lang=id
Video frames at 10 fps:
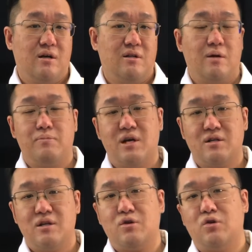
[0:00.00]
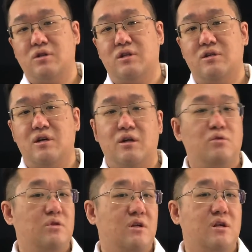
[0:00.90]
Dan biasanya kodenya
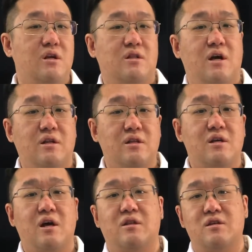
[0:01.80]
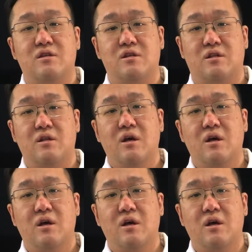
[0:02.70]
itu terdiri dari tiga digit.